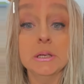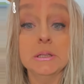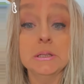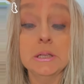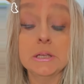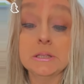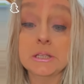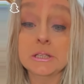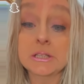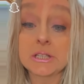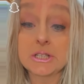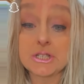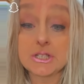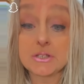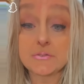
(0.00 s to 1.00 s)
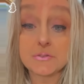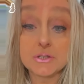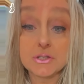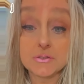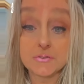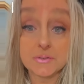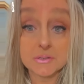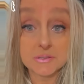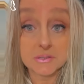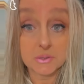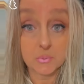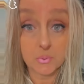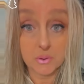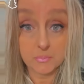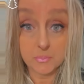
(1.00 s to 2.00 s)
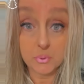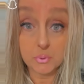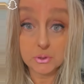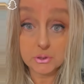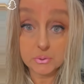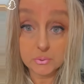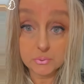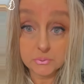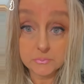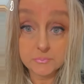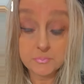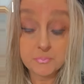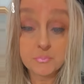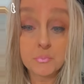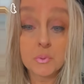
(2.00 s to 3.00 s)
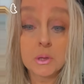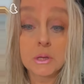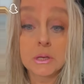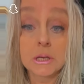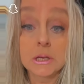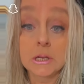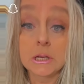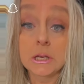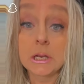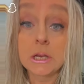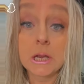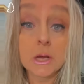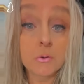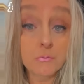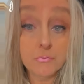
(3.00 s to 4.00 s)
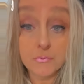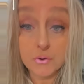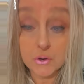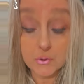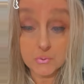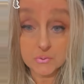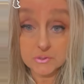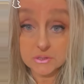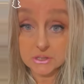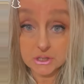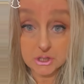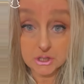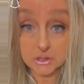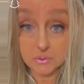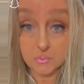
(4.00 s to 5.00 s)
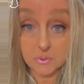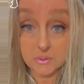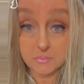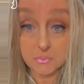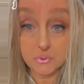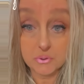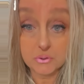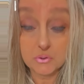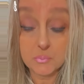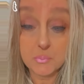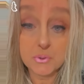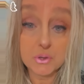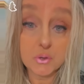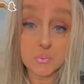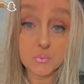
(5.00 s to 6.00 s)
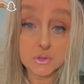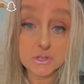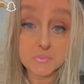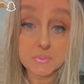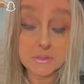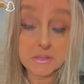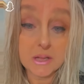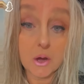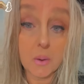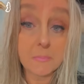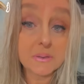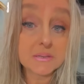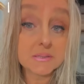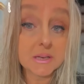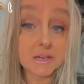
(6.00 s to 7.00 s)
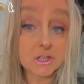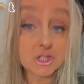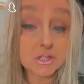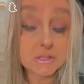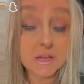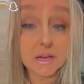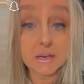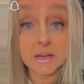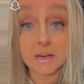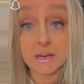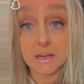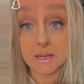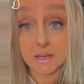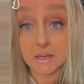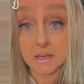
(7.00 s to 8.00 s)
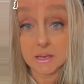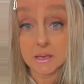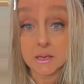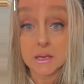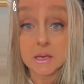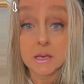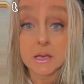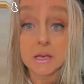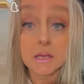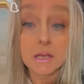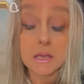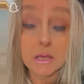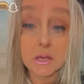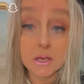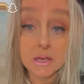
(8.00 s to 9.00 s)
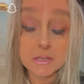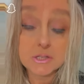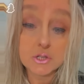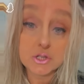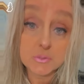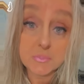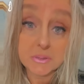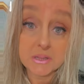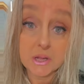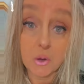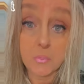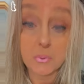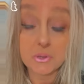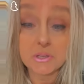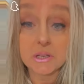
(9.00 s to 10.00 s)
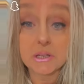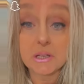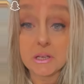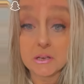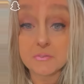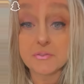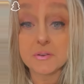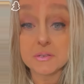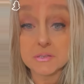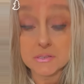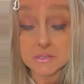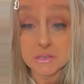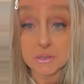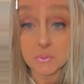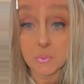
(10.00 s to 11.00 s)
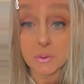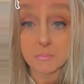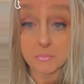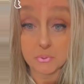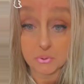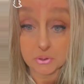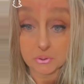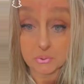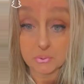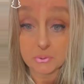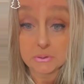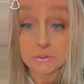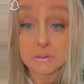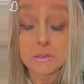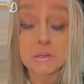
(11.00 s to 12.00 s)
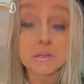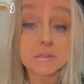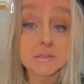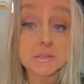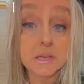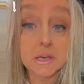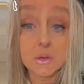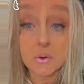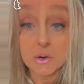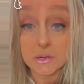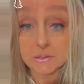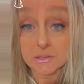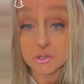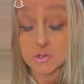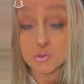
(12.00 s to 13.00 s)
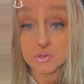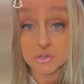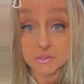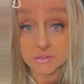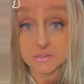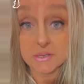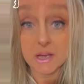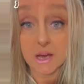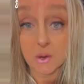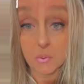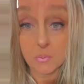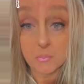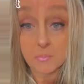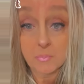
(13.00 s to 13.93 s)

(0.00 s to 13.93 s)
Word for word: na tentativa de fazer um aborto não foi concedido o aborto porque o hospital, apesar de estar na lei que esse hospital poderia fazer o aborto sem ordem judicial,